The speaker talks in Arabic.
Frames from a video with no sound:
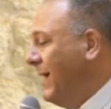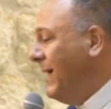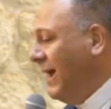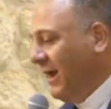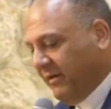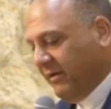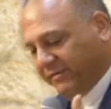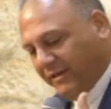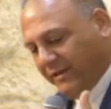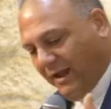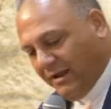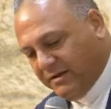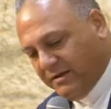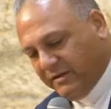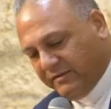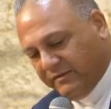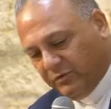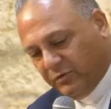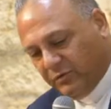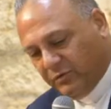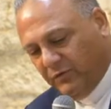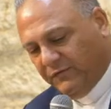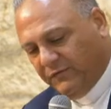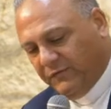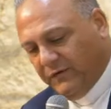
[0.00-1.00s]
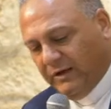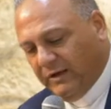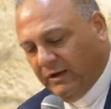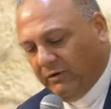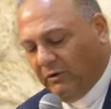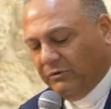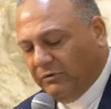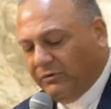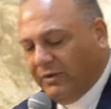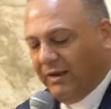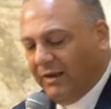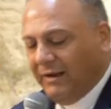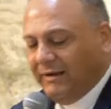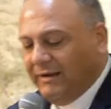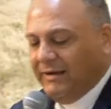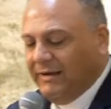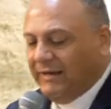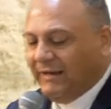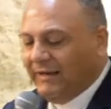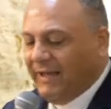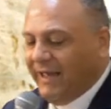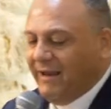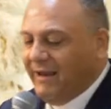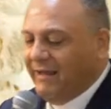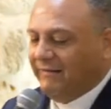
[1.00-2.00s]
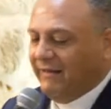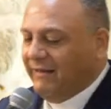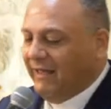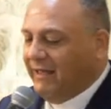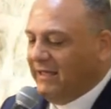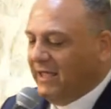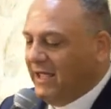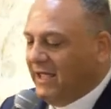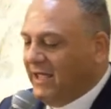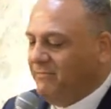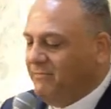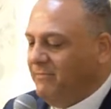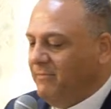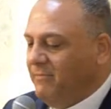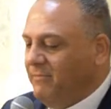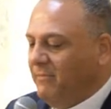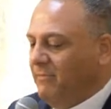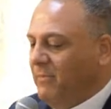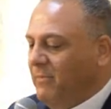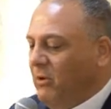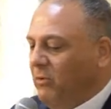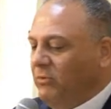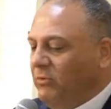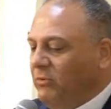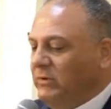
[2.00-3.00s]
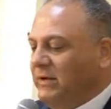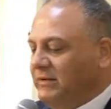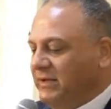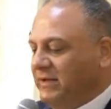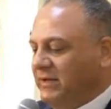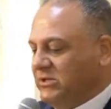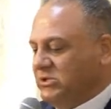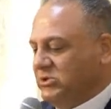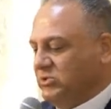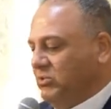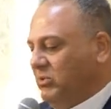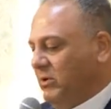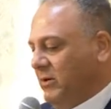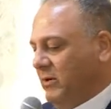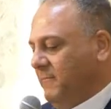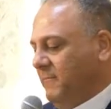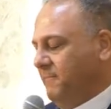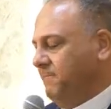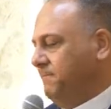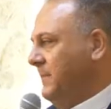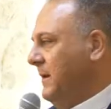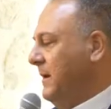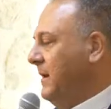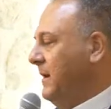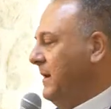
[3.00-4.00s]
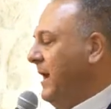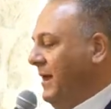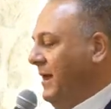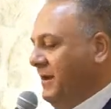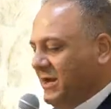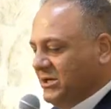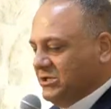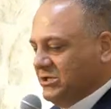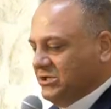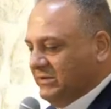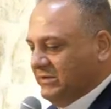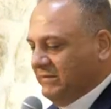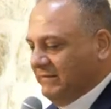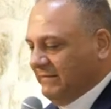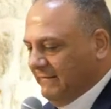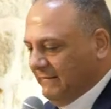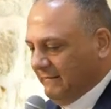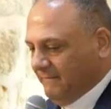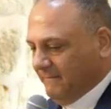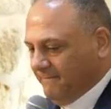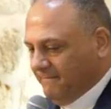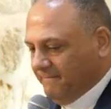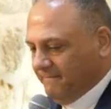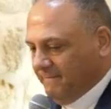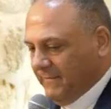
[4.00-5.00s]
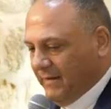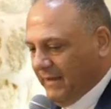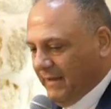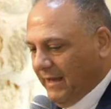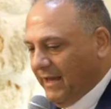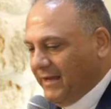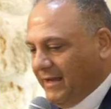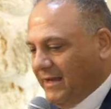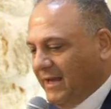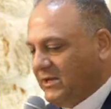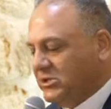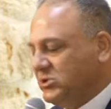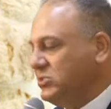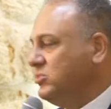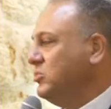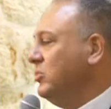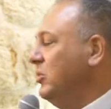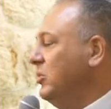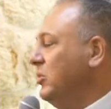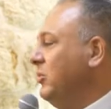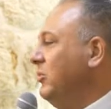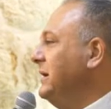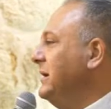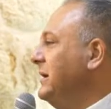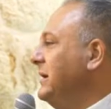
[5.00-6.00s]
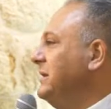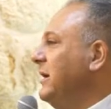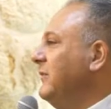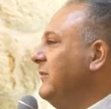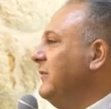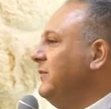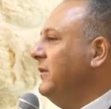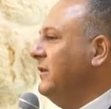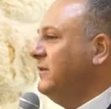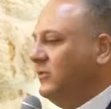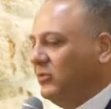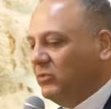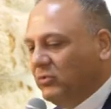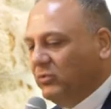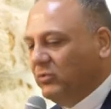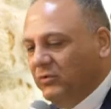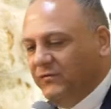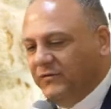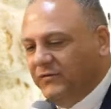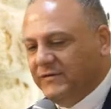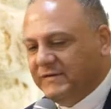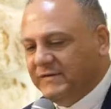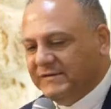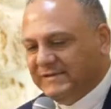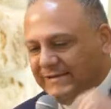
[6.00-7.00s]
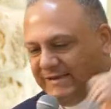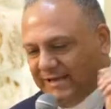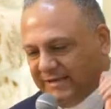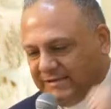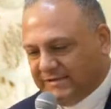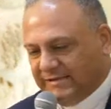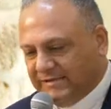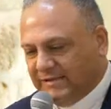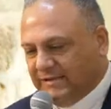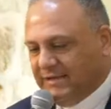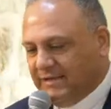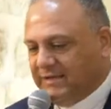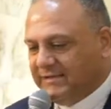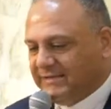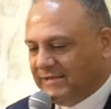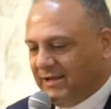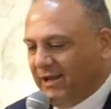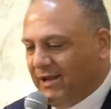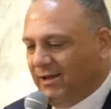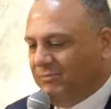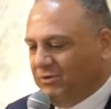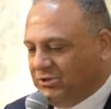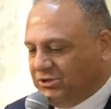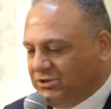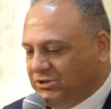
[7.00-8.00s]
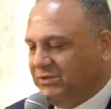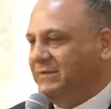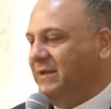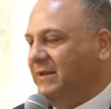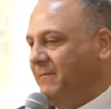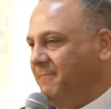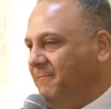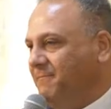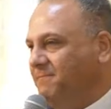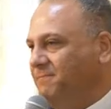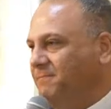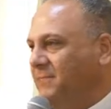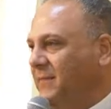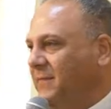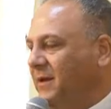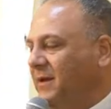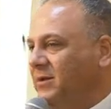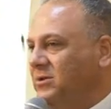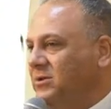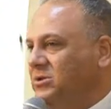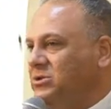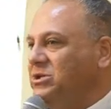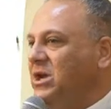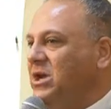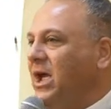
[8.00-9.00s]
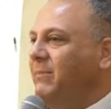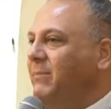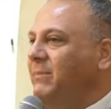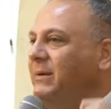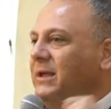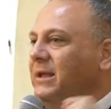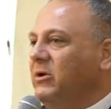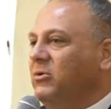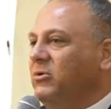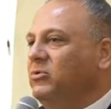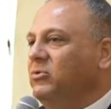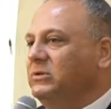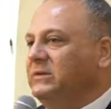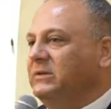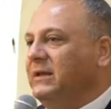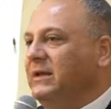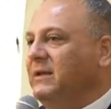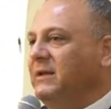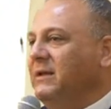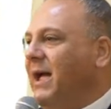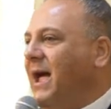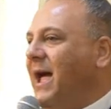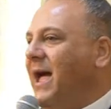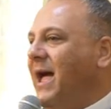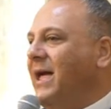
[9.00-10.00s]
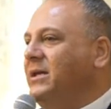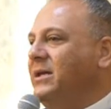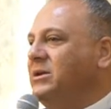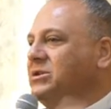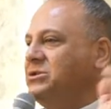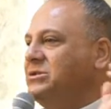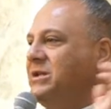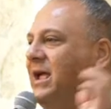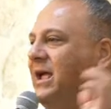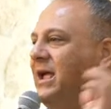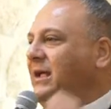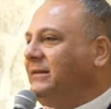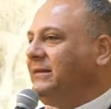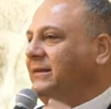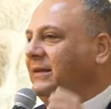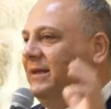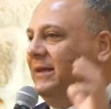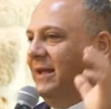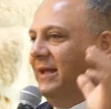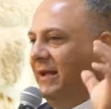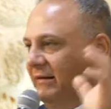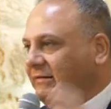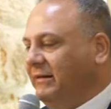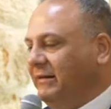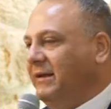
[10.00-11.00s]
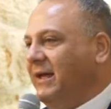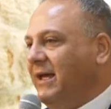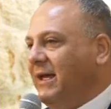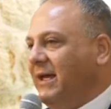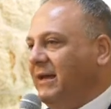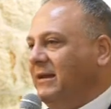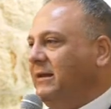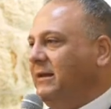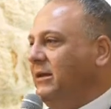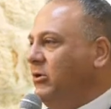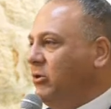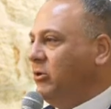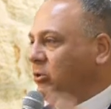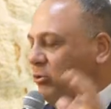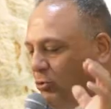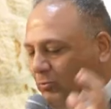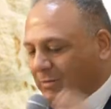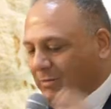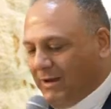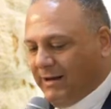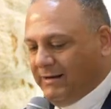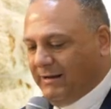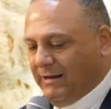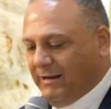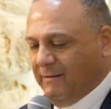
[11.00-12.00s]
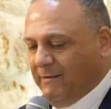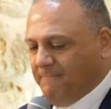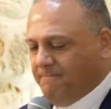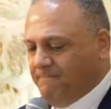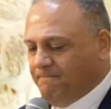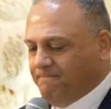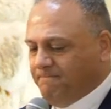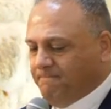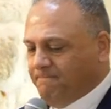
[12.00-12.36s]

بحث عن الظروف الأوضاع اللي كانت أيام مولد يسوع راح نجد أن يسوع ولد في ظروف سياسية صعبة جدا الشعب اليهودي عايش تحت الاحتلال الروماني